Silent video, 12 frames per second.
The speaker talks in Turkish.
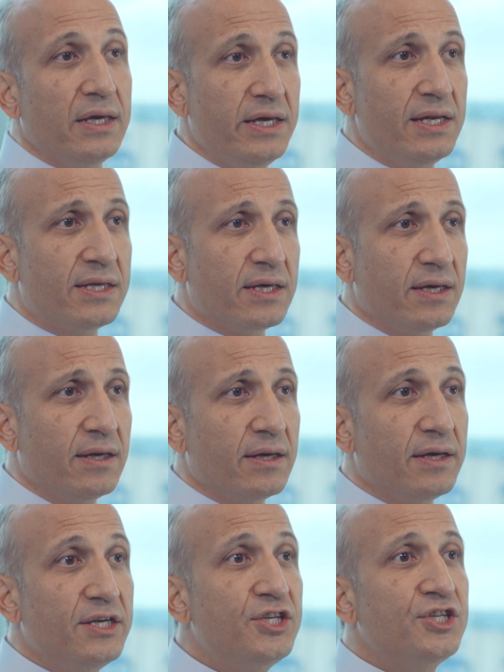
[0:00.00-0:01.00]
İlki
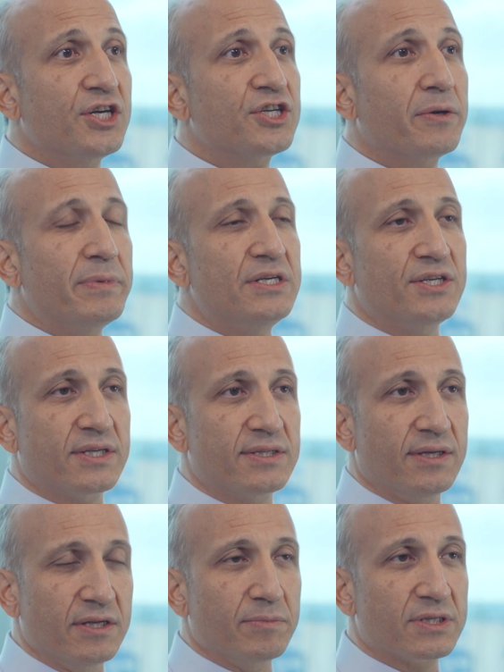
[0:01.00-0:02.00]
iş yaşam
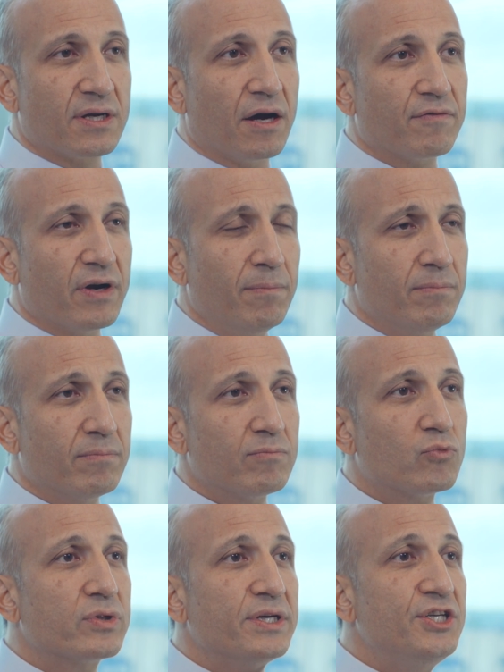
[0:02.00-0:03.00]
ilişkisi dediğimiz kavram.
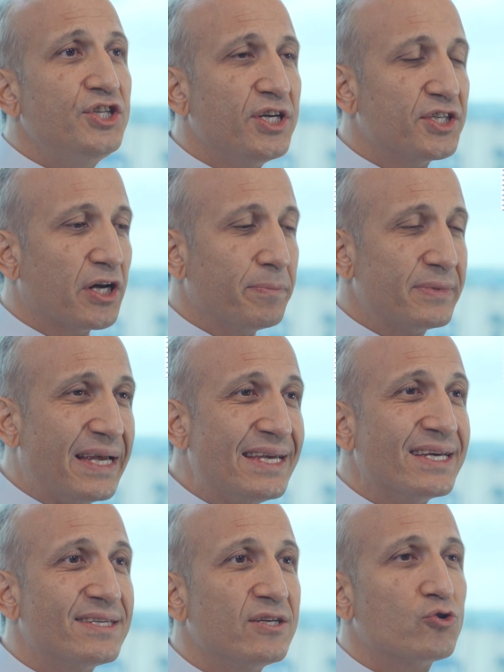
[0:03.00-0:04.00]
Burada iş yaşam
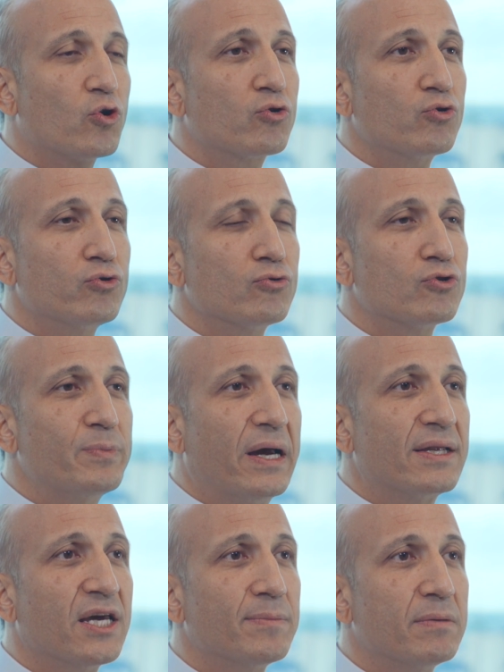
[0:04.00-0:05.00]
dengesini çok duydunuz
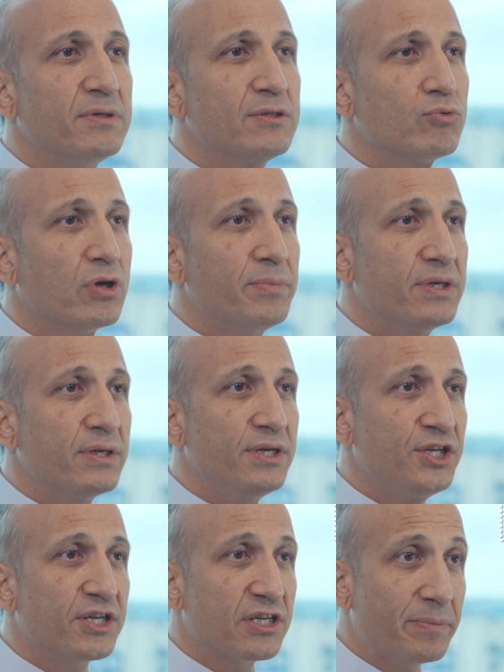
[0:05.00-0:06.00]
belki ama biz buna bir
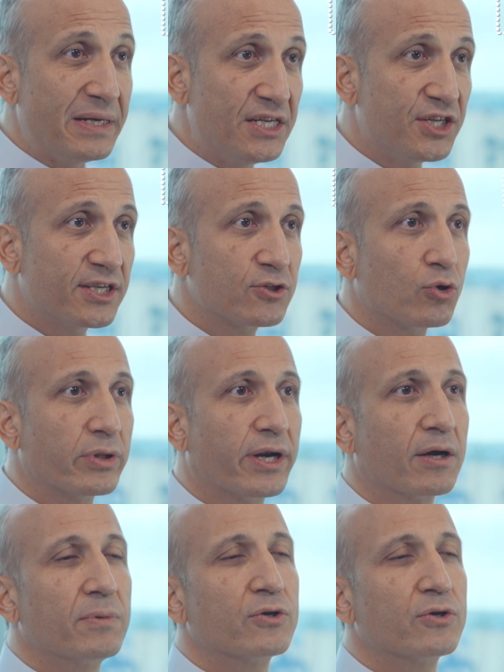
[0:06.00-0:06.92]
iş yaşam ilişkisi olarak